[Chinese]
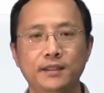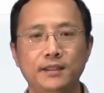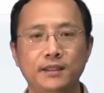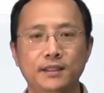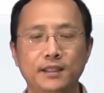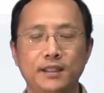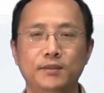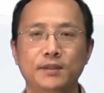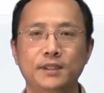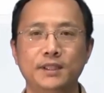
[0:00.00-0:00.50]

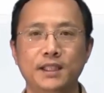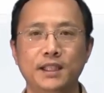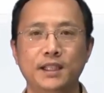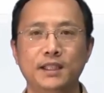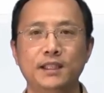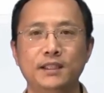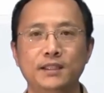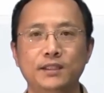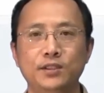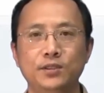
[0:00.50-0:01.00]
那么这样呢
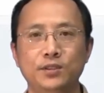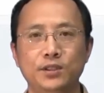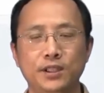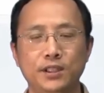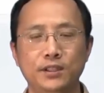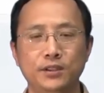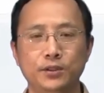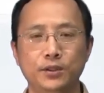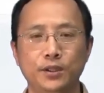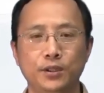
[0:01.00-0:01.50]
就称
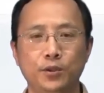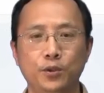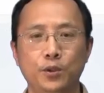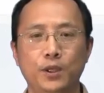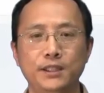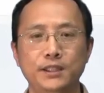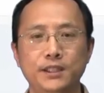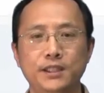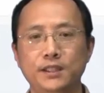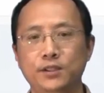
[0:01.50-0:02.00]
作为关
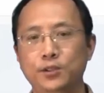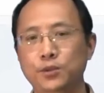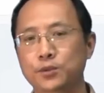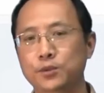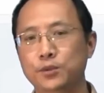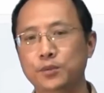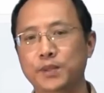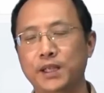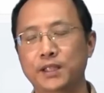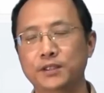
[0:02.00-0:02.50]
系图
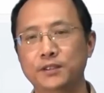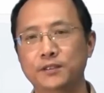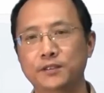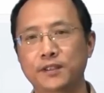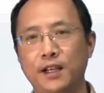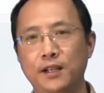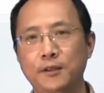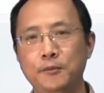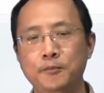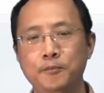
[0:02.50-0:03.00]
表示法。